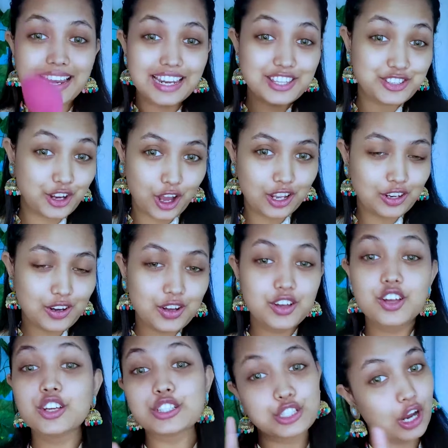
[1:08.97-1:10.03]
তাইলে চলো
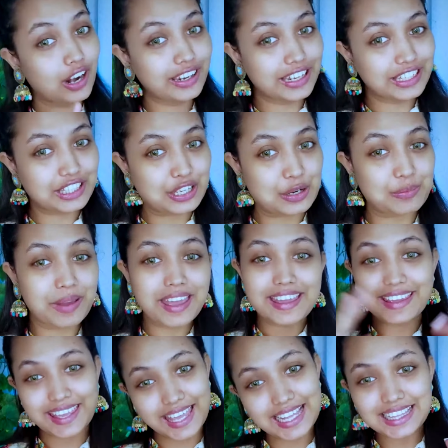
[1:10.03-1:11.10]
সঠিক নিয়মে
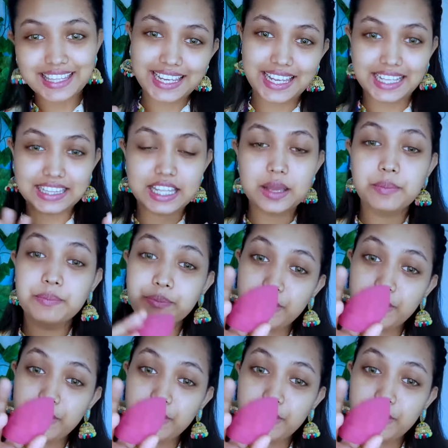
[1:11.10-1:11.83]
খেলতে খেলতে